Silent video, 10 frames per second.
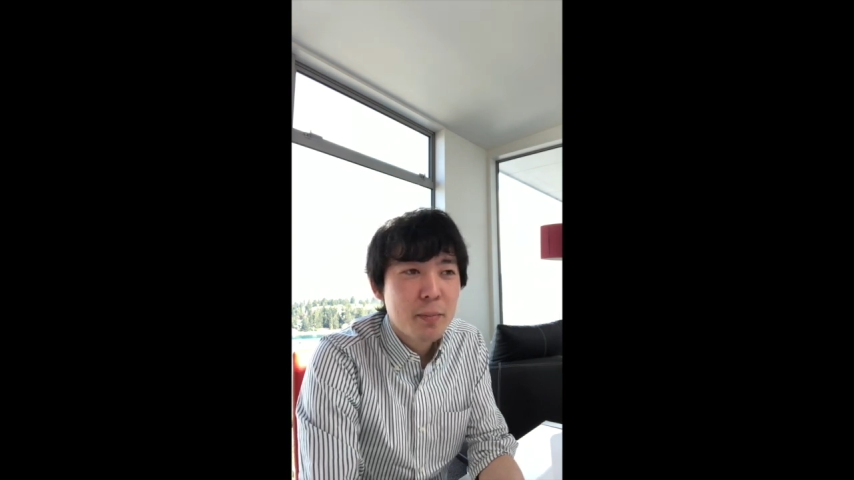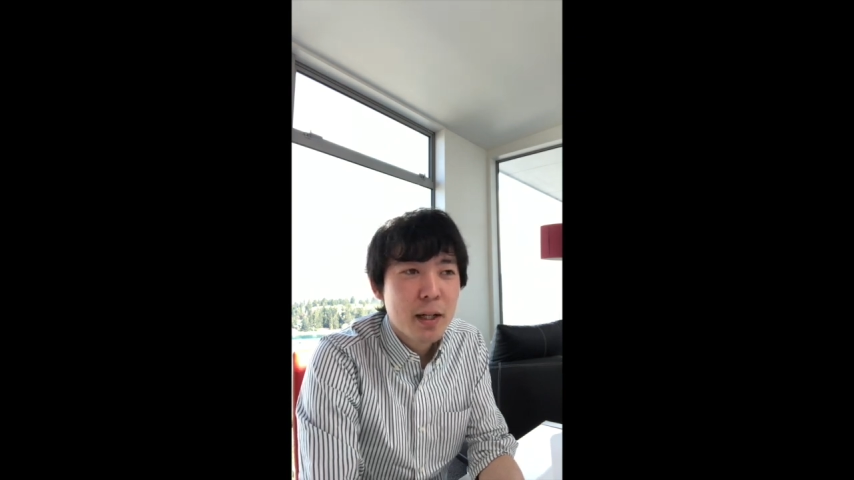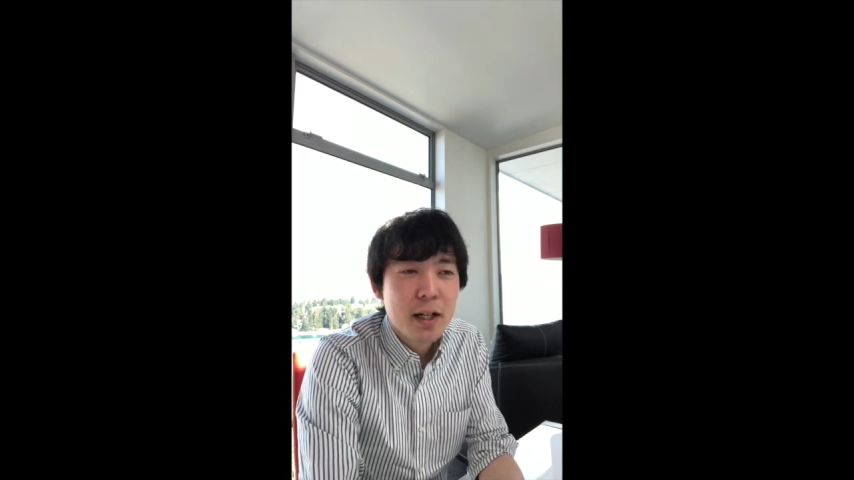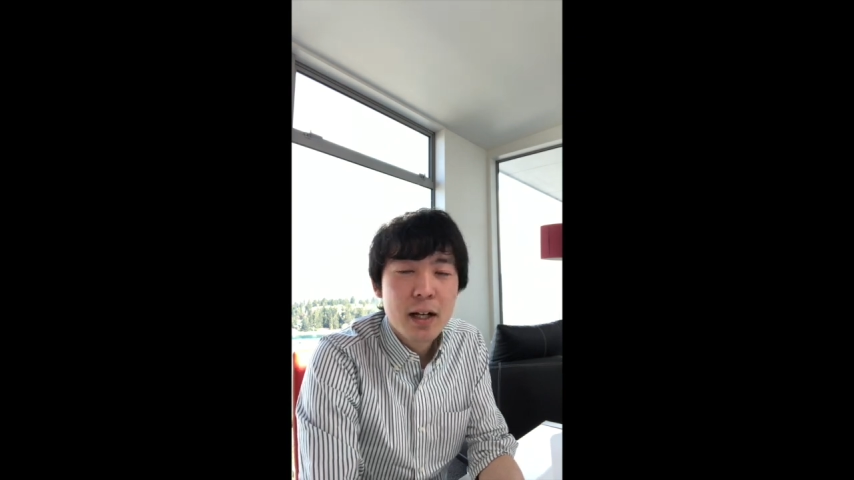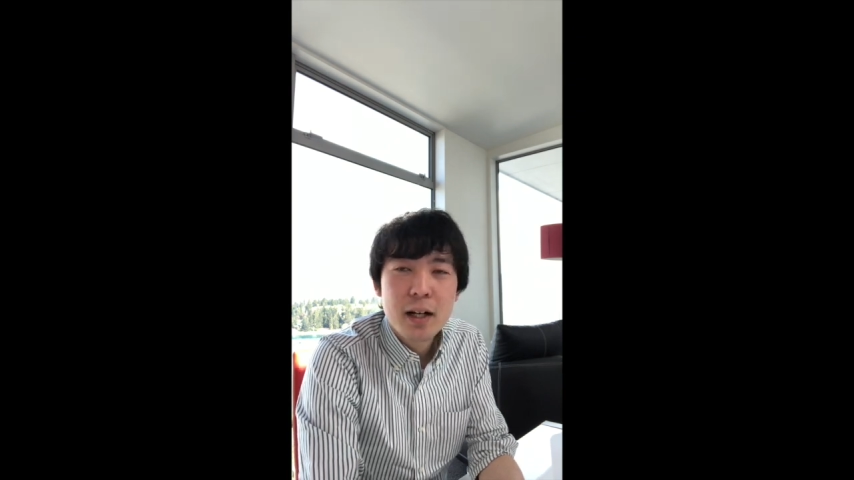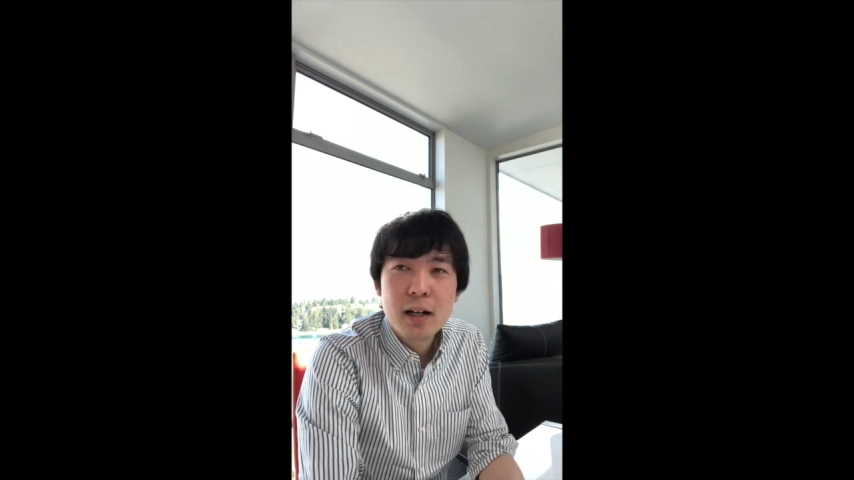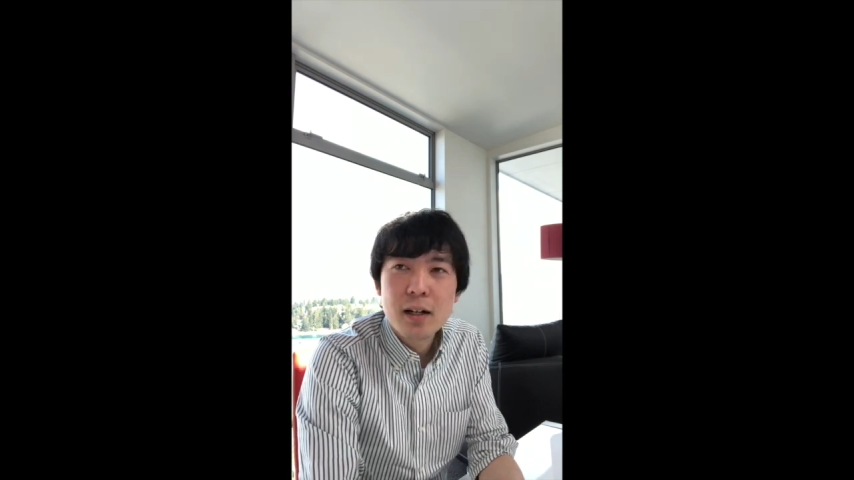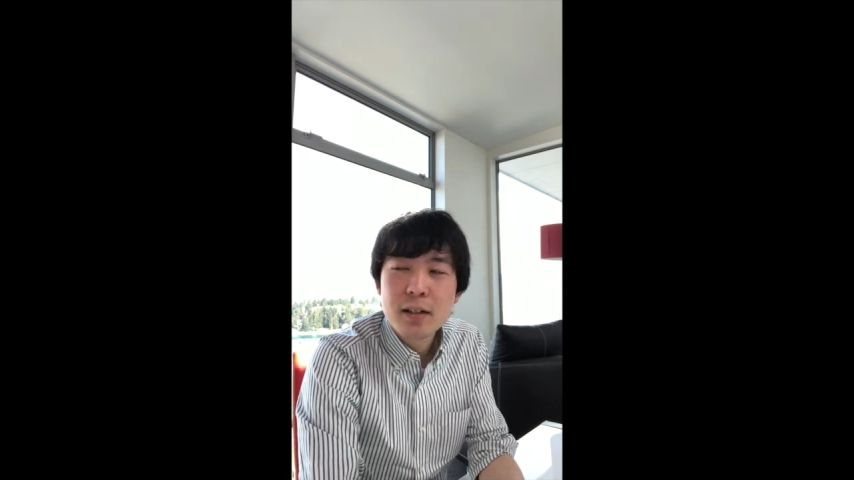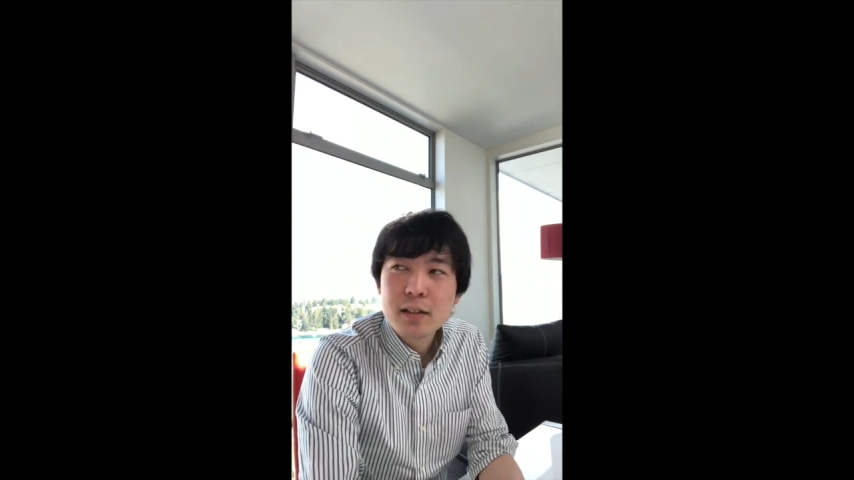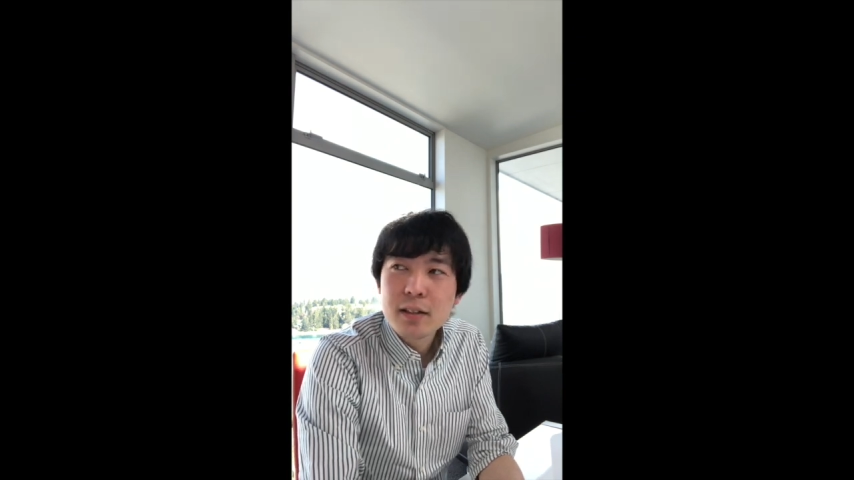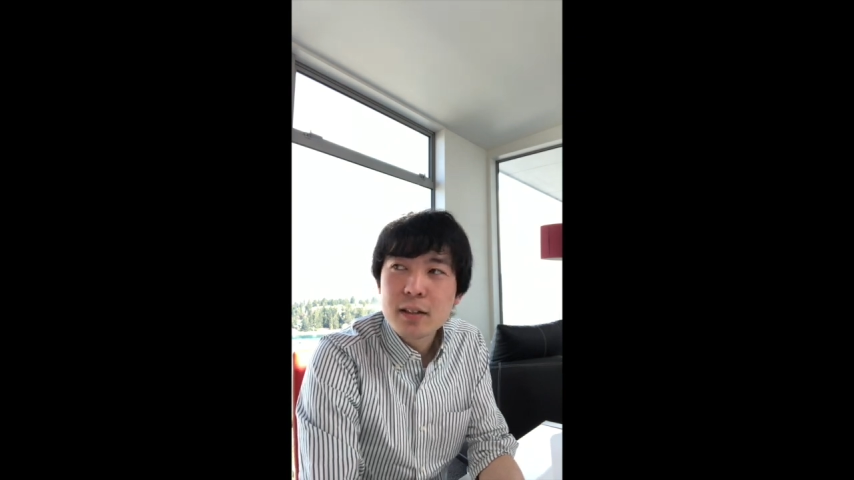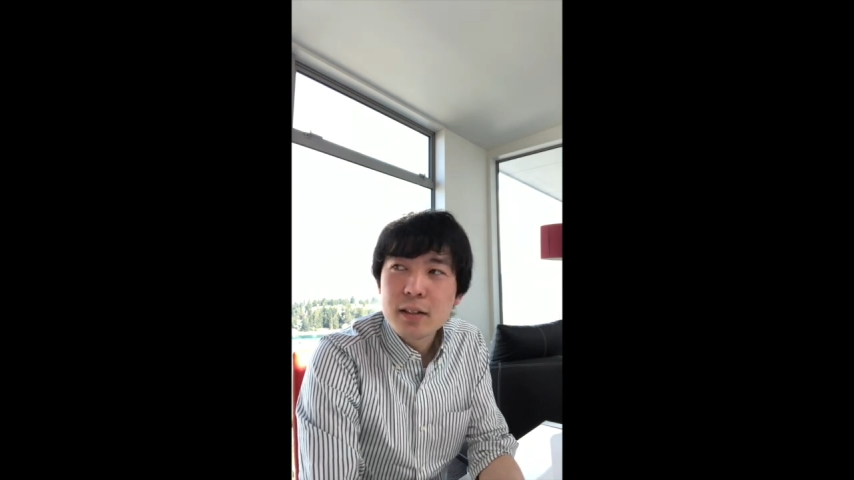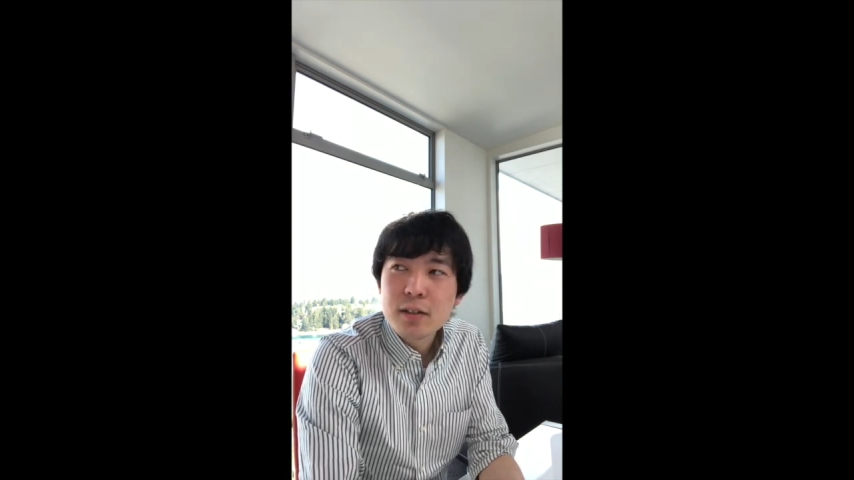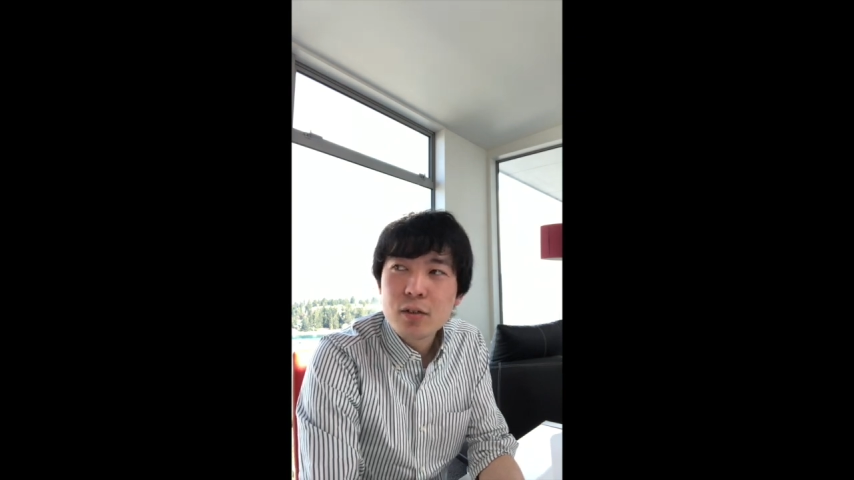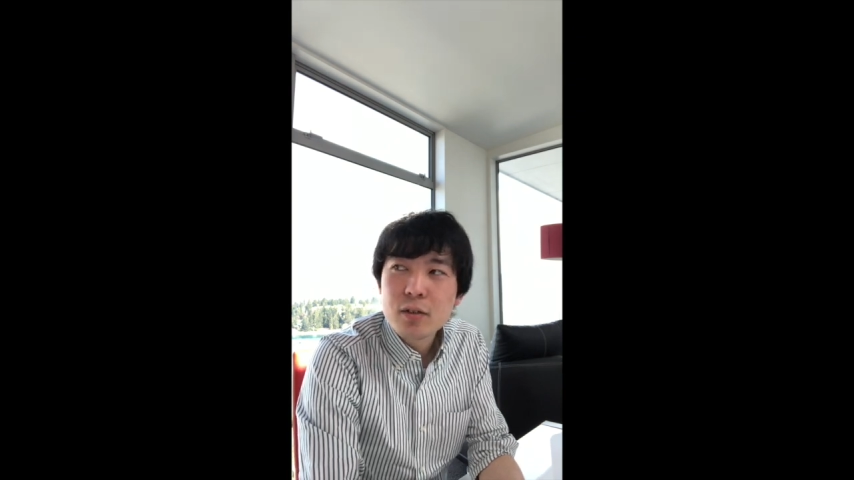今から
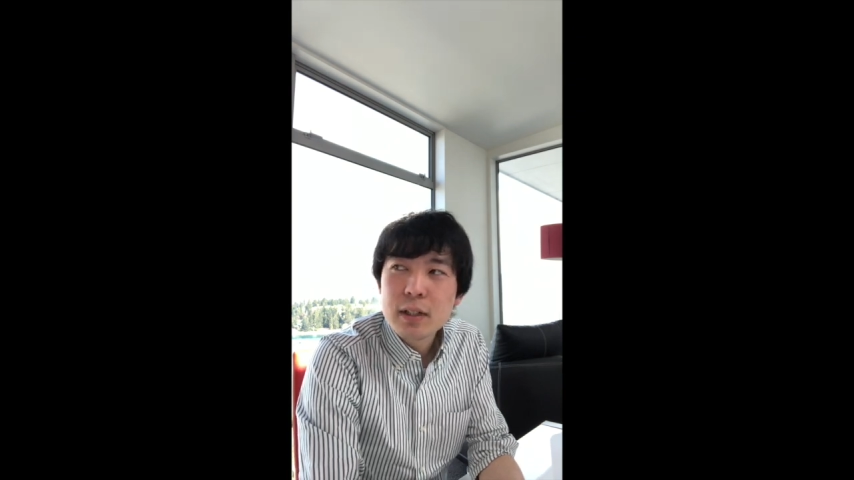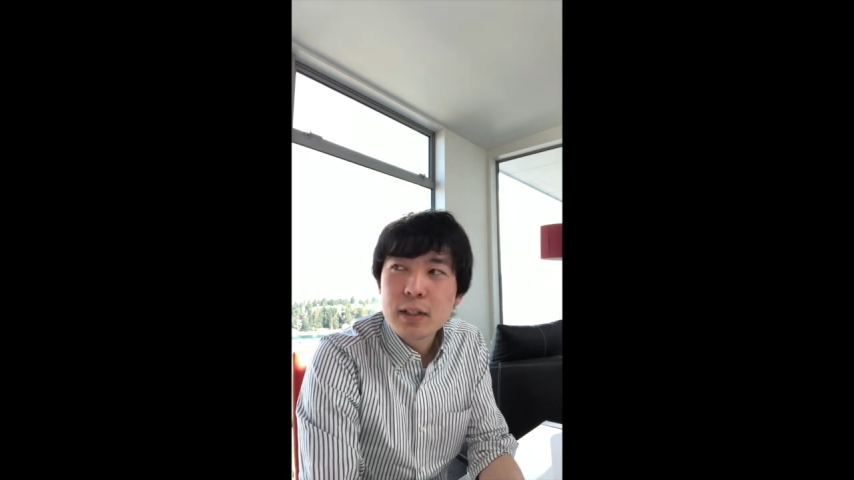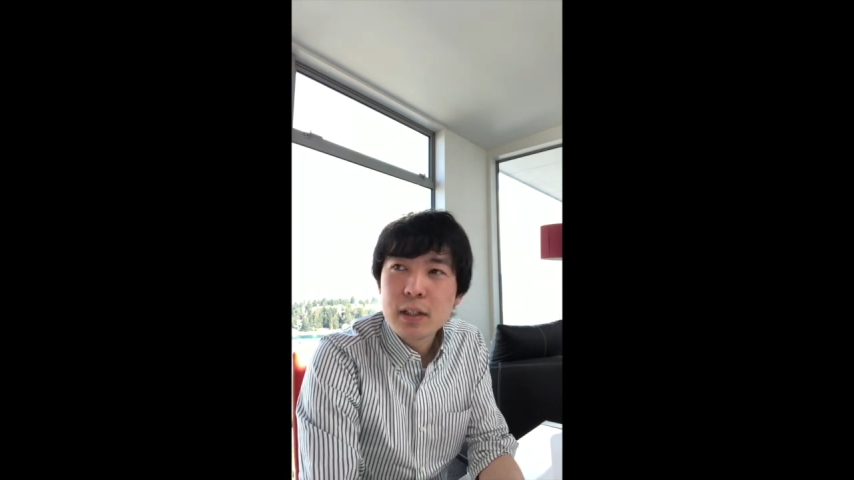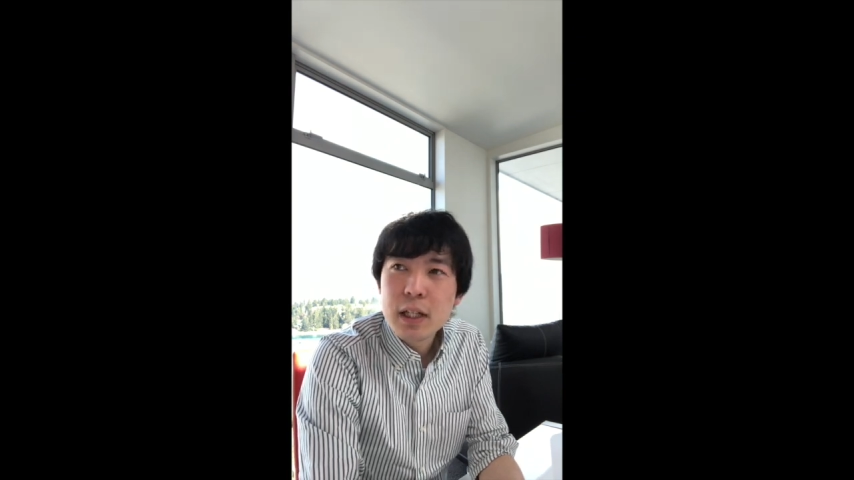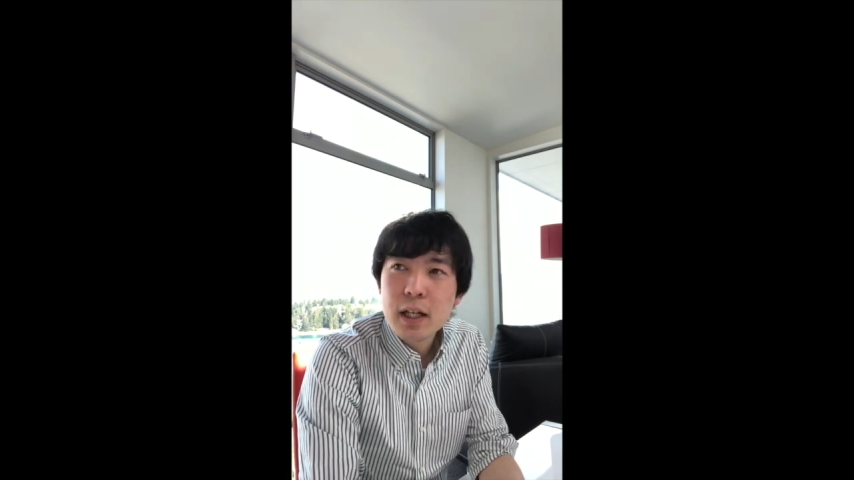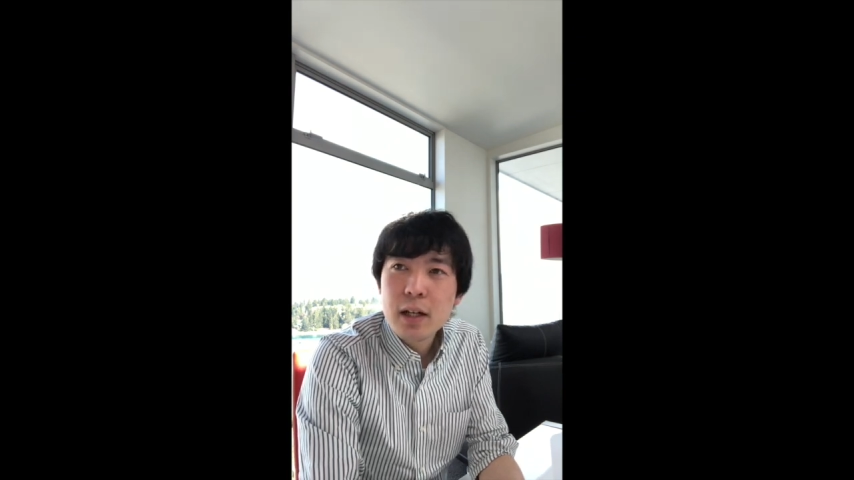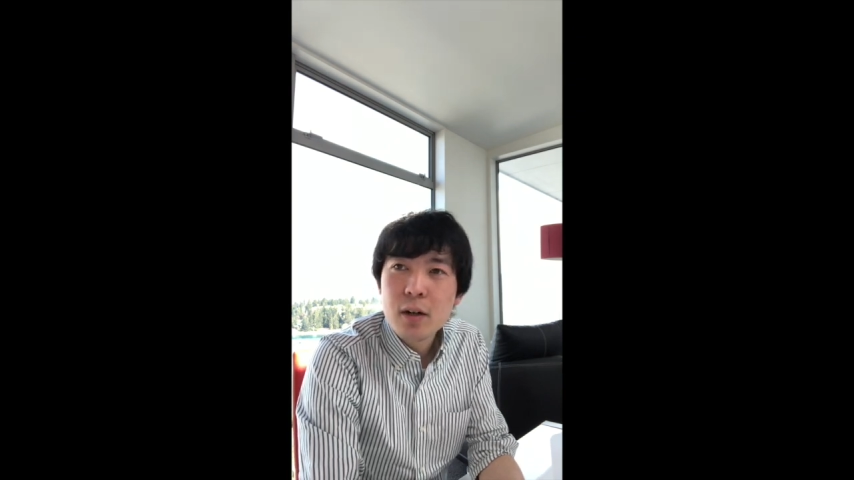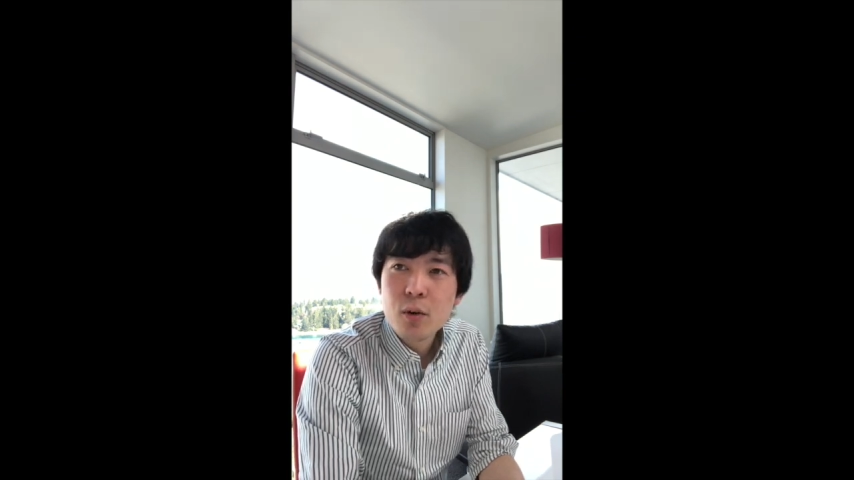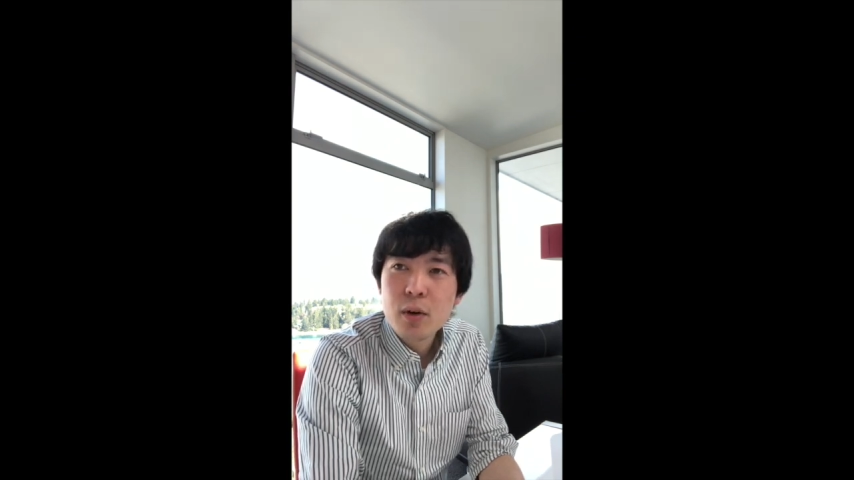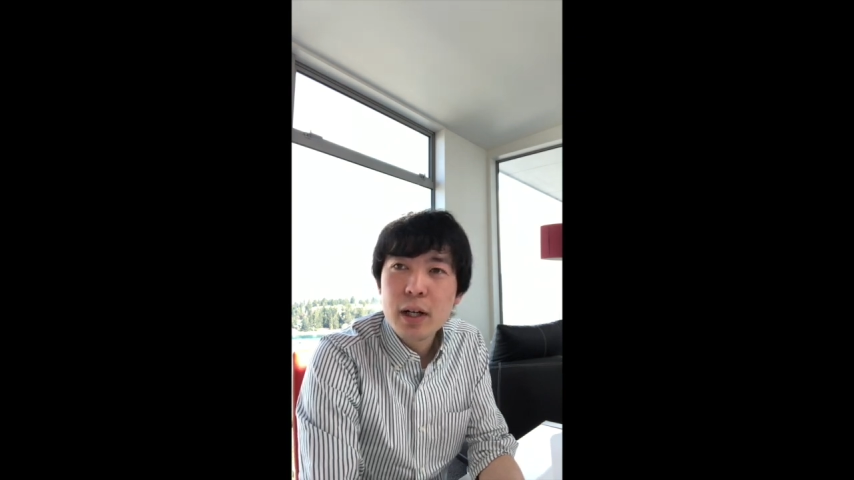そうですね、